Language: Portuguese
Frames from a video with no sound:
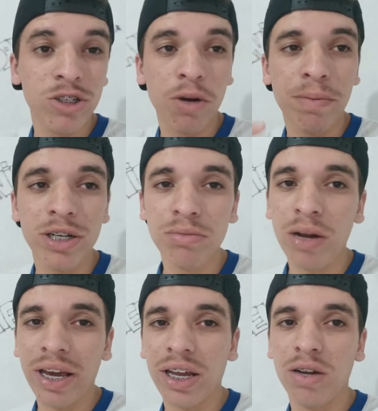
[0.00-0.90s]
mano, tinha uma parte de
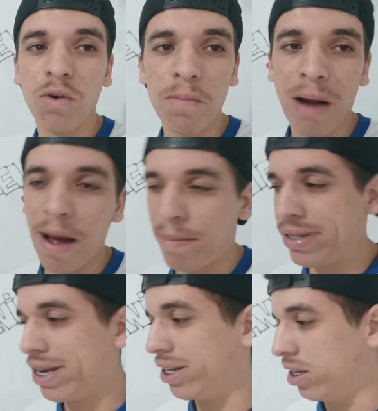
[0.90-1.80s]
moleque querendo comprar,
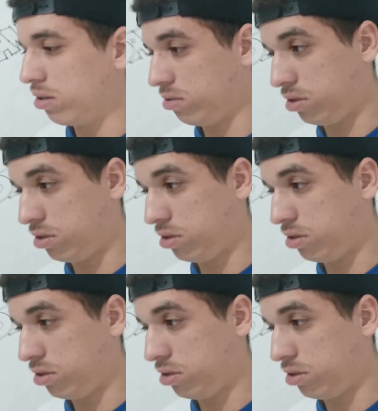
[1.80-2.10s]
rapaziada.